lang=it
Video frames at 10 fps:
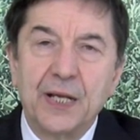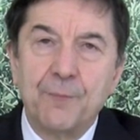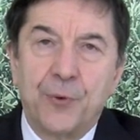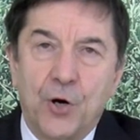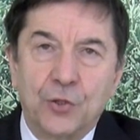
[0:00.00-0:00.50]

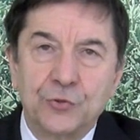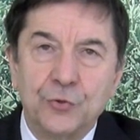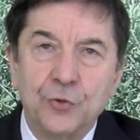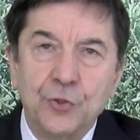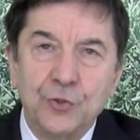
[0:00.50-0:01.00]

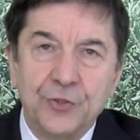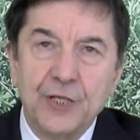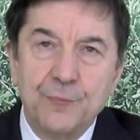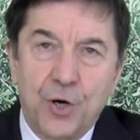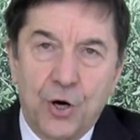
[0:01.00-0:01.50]
l'apporto
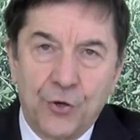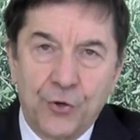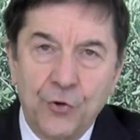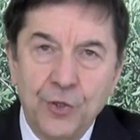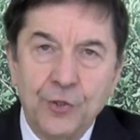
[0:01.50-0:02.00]
del
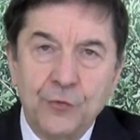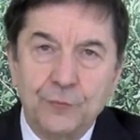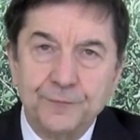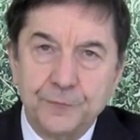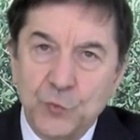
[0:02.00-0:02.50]
boro,
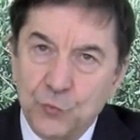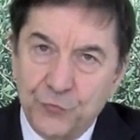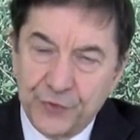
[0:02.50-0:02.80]
un